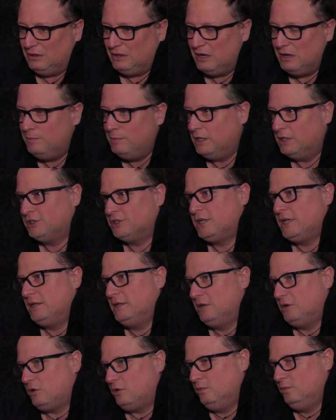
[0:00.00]

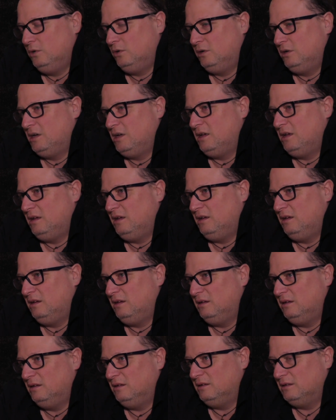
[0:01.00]
Blanżani robią na
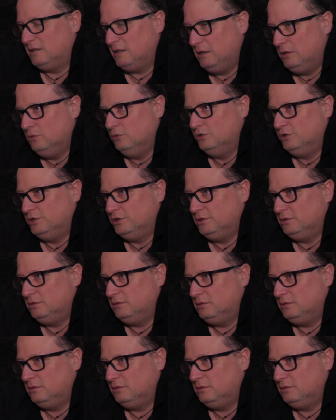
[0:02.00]
tych ludzi.